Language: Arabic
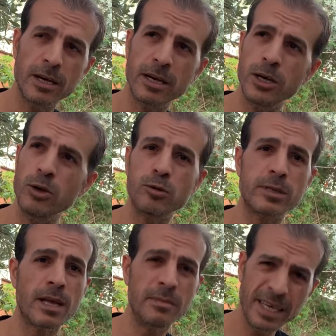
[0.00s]

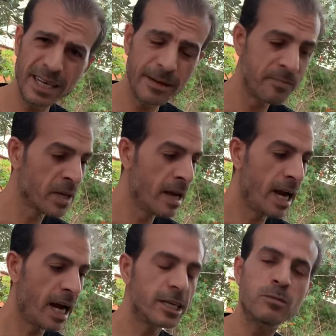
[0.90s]
هيوستامين
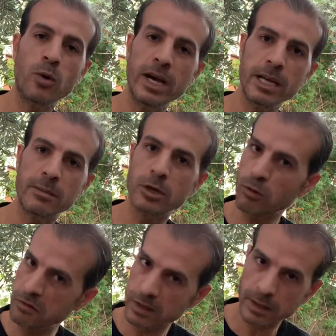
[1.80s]
حاجات معينه
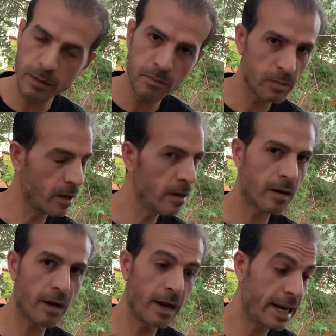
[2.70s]
بتدخل في الطب بطريقه رائعه